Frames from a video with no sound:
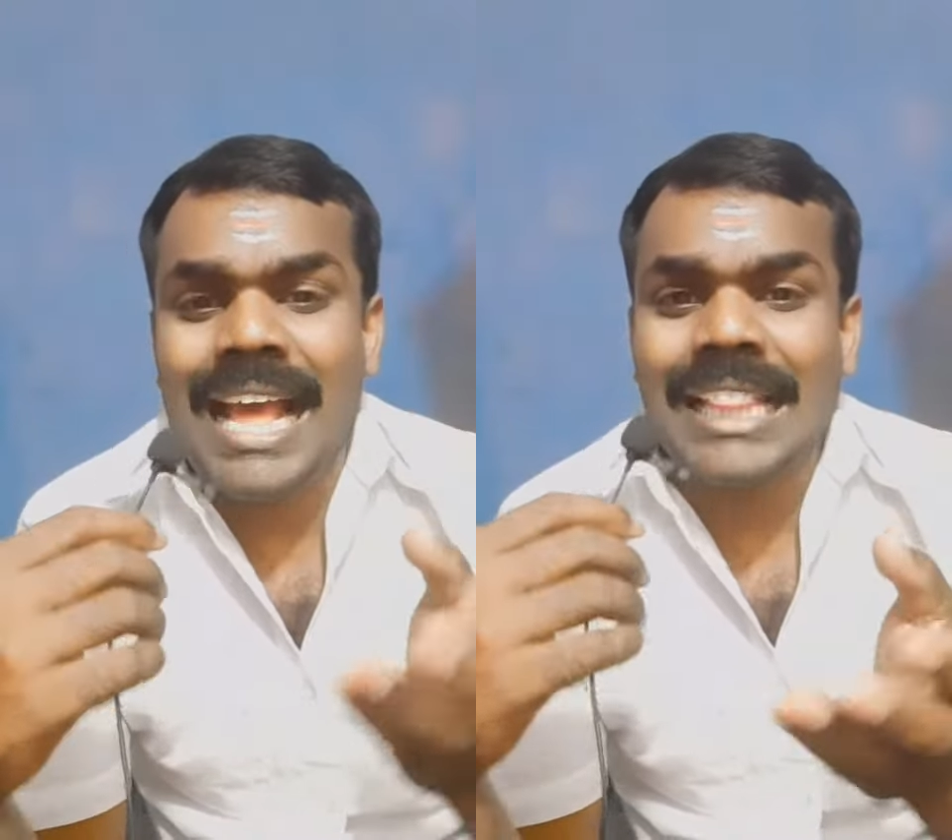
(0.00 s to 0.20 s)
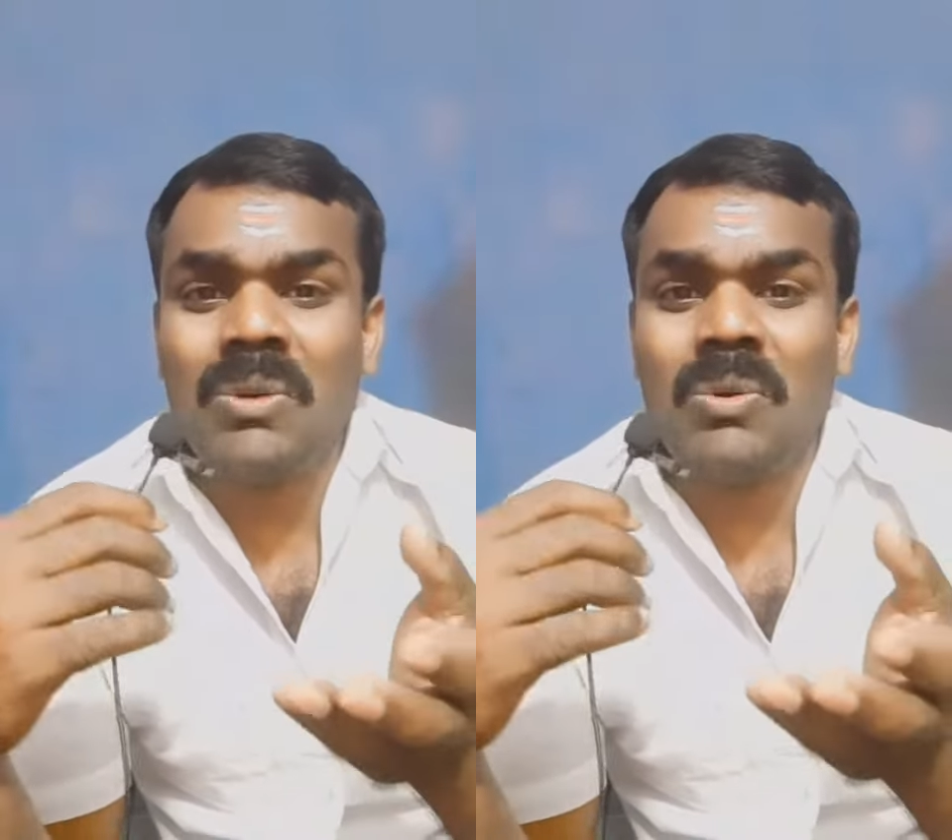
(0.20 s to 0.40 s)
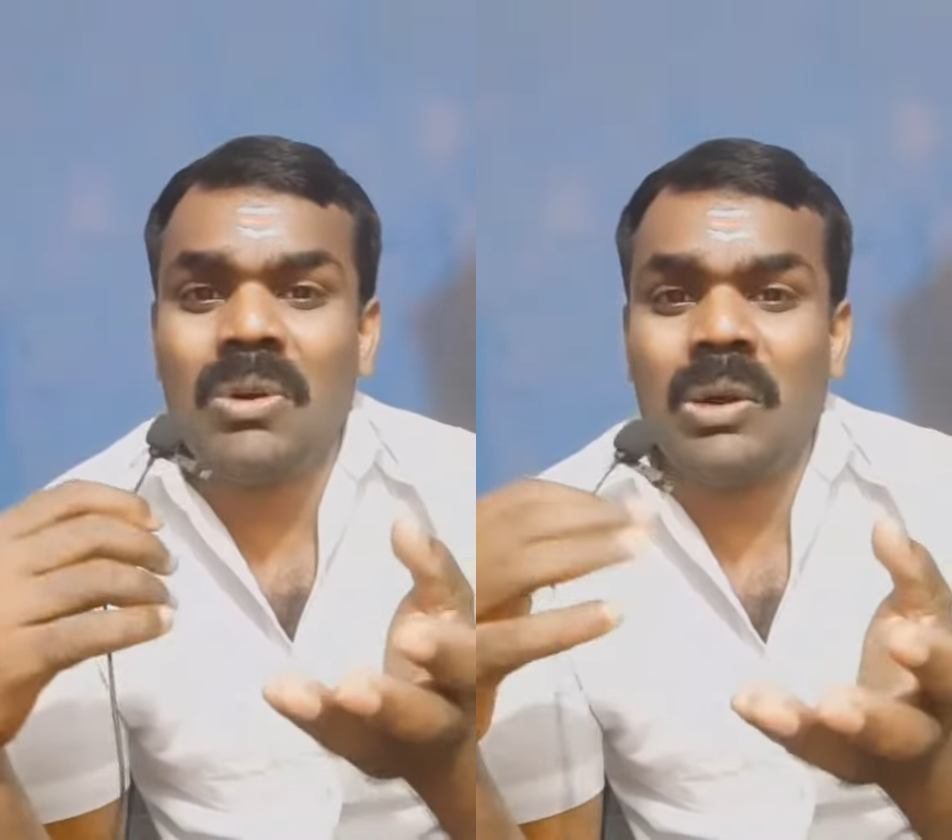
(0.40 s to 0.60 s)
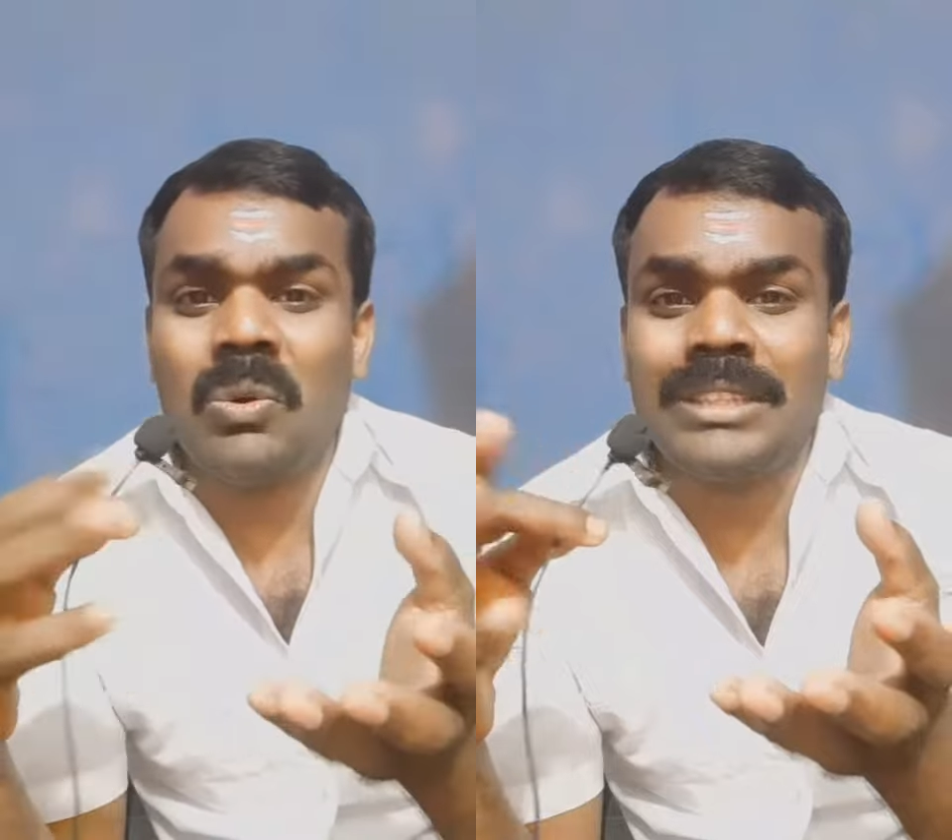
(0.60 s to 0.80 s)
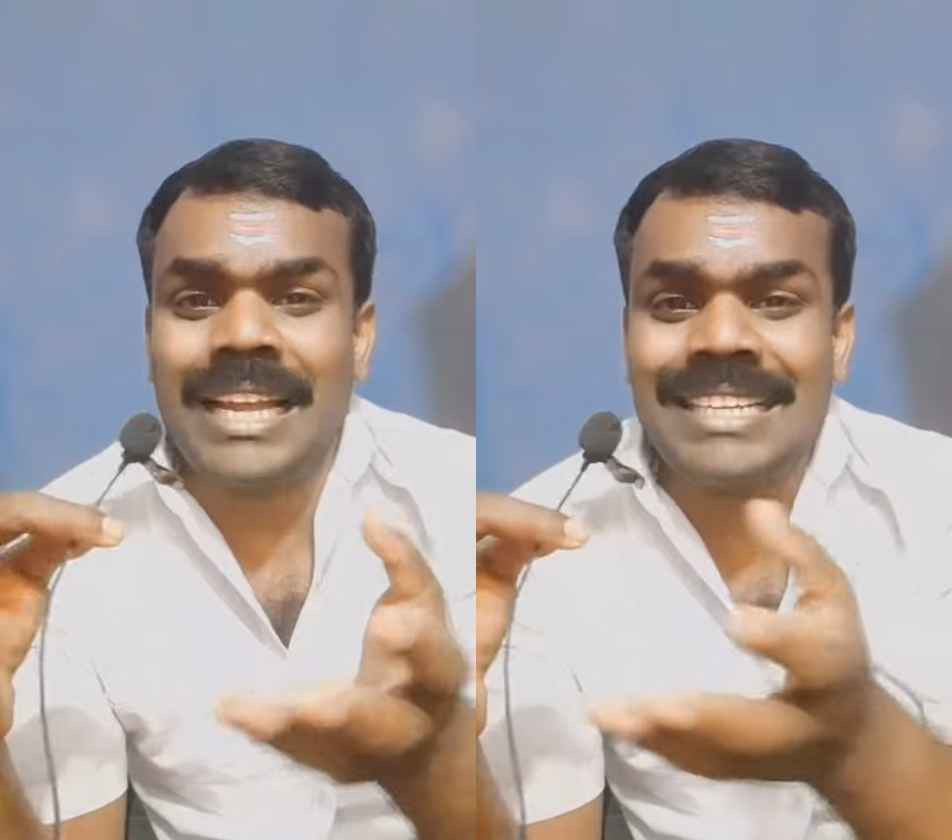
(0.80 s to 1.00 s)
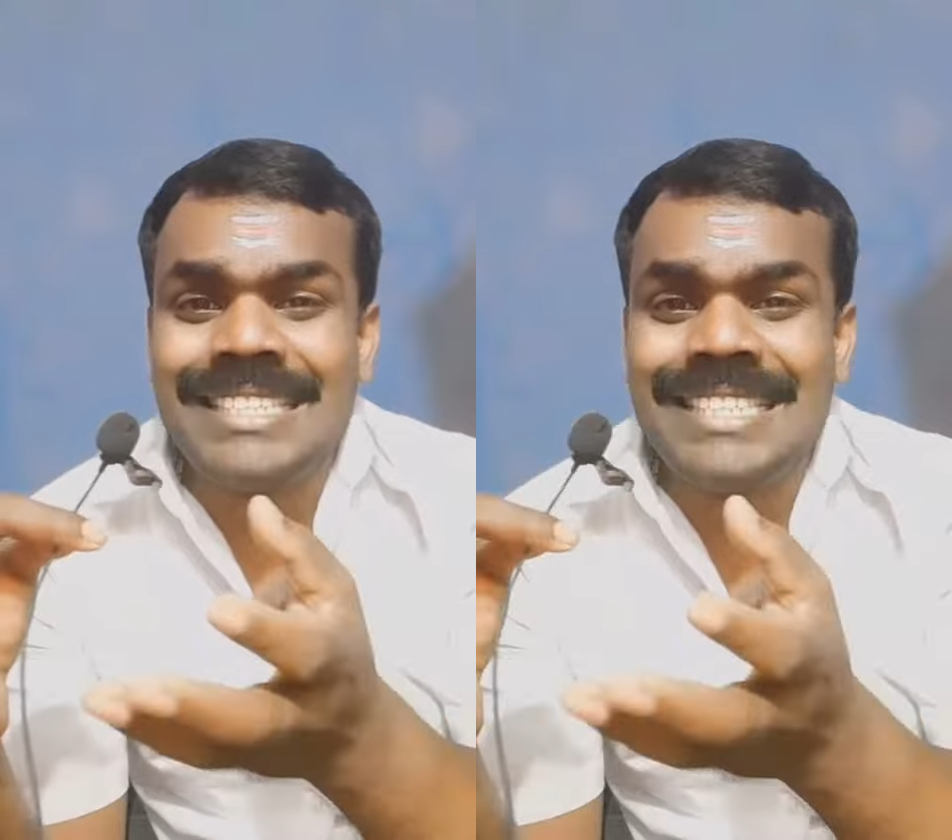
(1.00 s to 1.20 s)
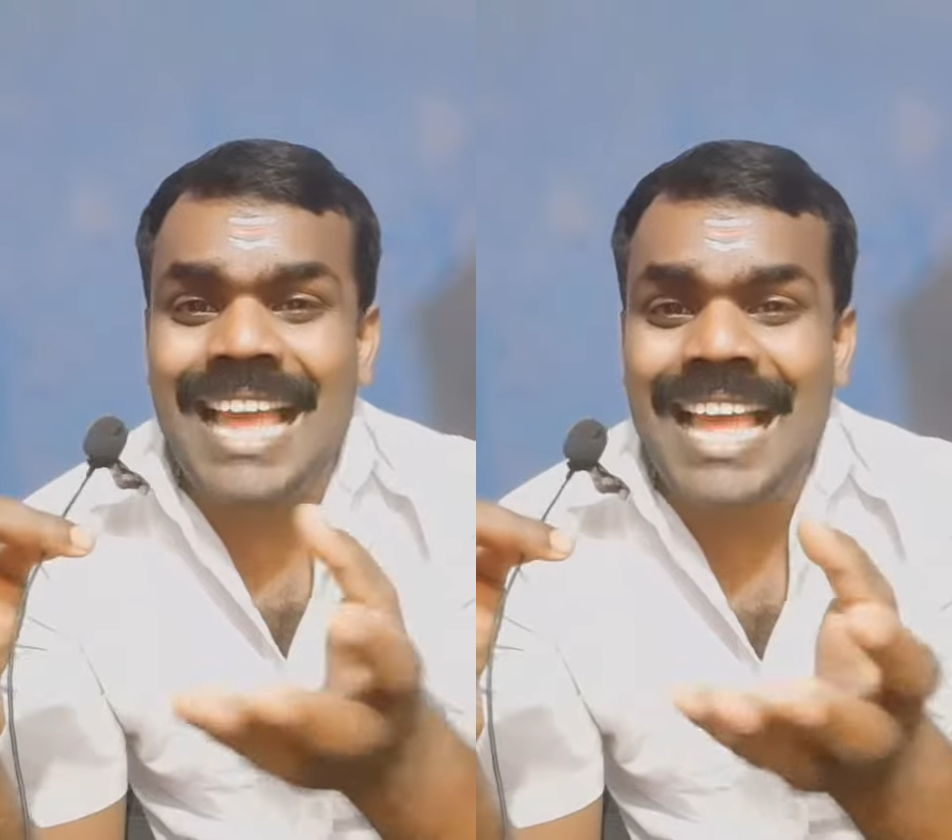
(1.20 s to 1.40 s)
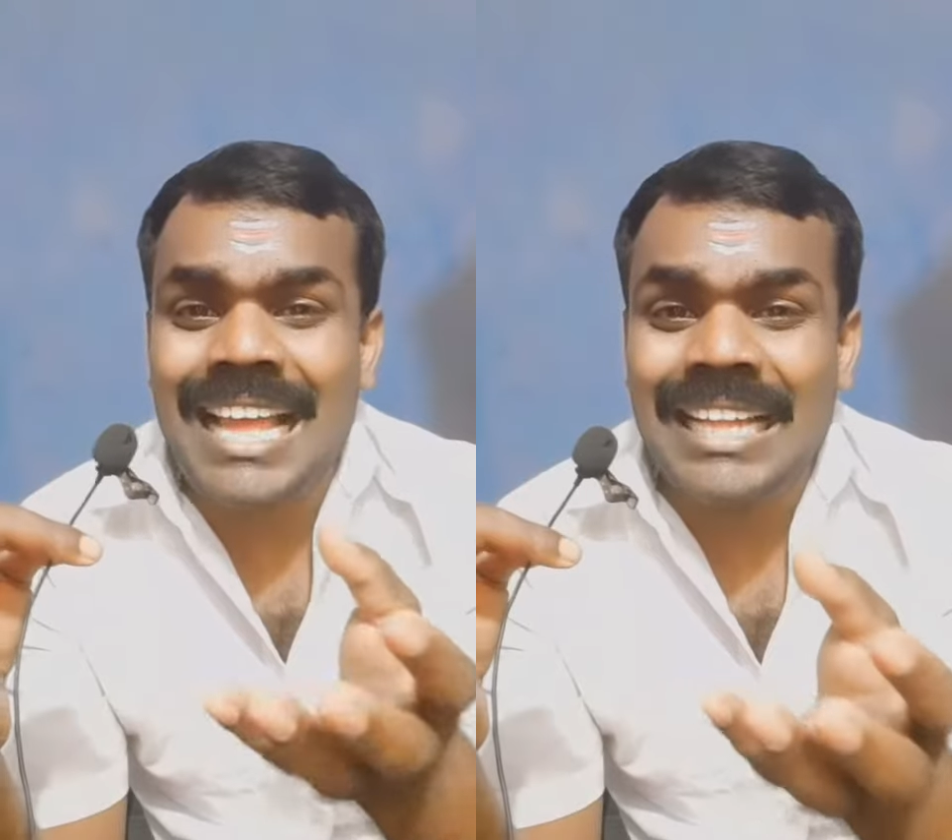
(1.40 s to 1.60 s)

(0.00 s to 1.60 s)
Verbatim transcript: அதான் உன் தங்கச்சியா